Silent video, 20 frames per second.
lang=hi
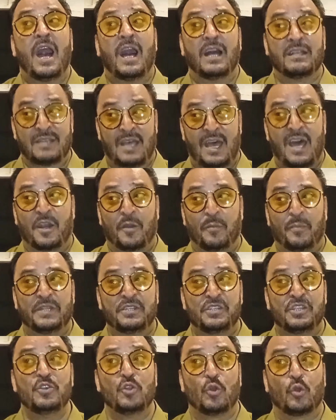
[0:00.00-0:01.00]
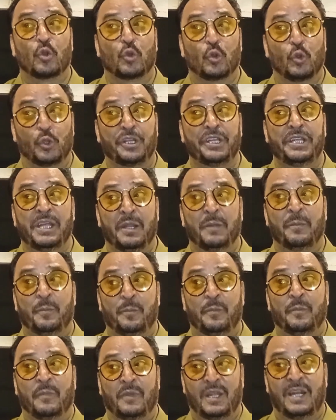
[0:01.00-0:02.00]
हज़ार रुपये जिनको रोटियां
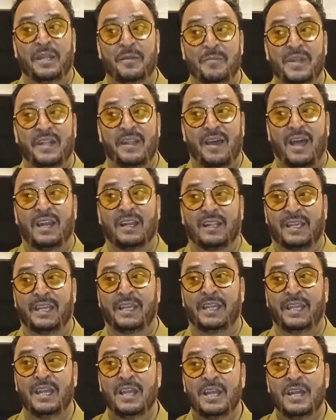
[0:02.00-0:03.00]
गले में डाल के